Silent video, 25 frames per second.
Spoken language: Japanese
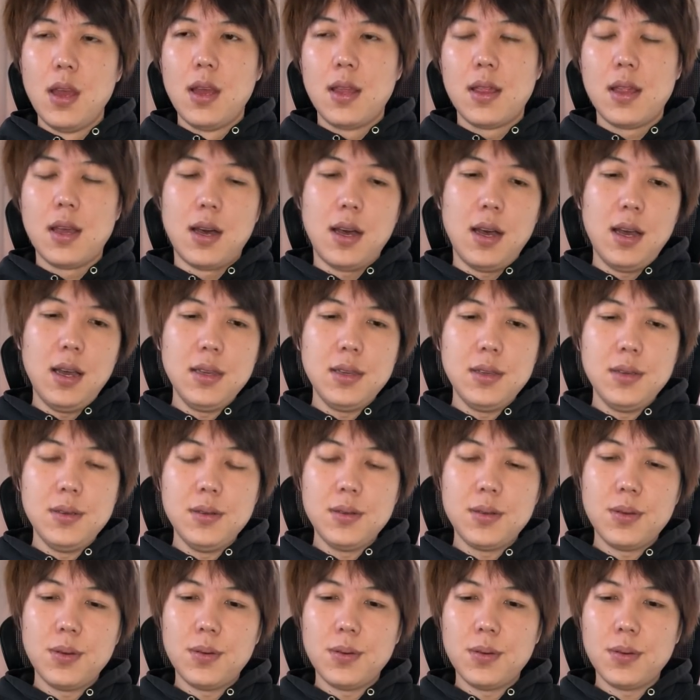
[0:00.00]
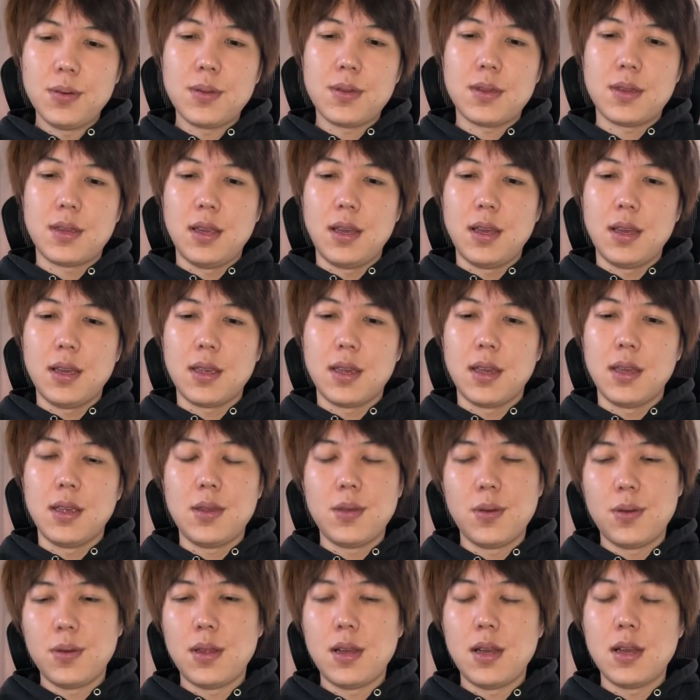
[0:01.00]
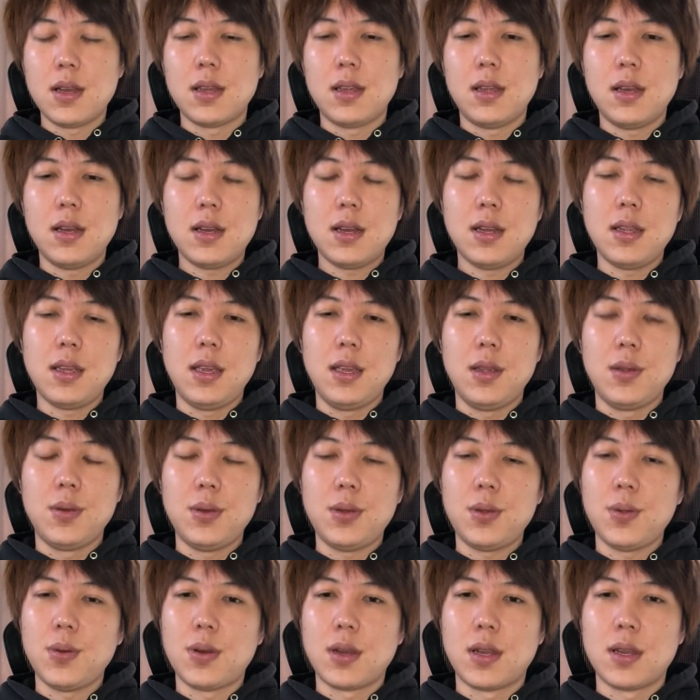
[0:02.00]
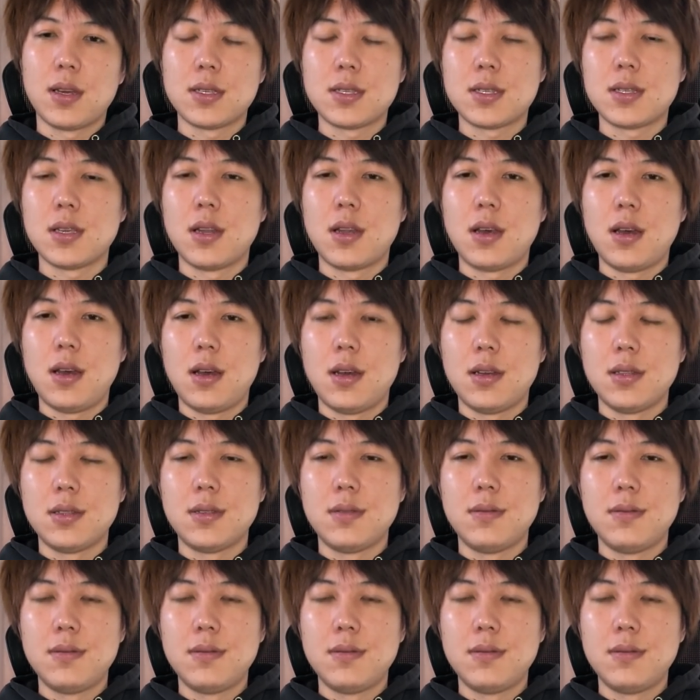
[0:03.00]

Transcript: ああいうところって結局なんか中にいる人からしたら